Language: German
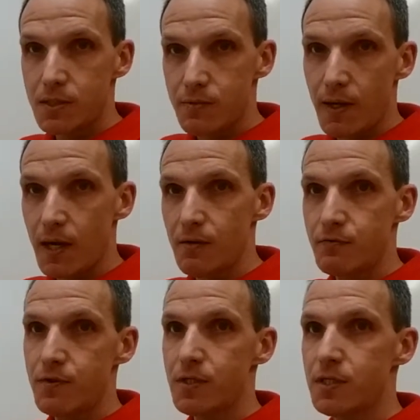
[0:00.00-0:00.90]
2,
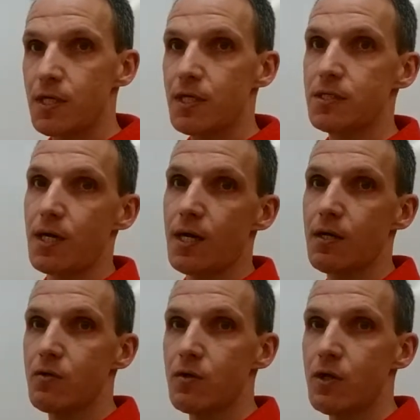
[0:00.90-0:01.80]
4, 6,
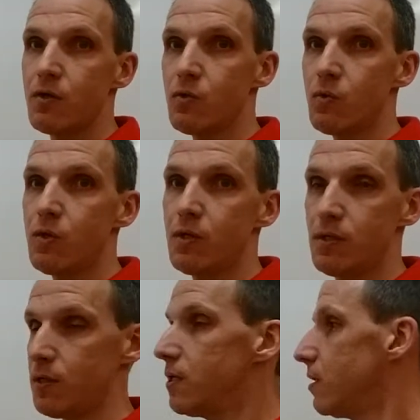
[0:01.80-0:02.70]
8 oder 0
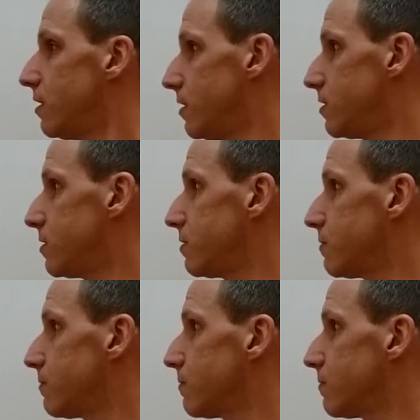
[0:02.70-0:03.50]
ist.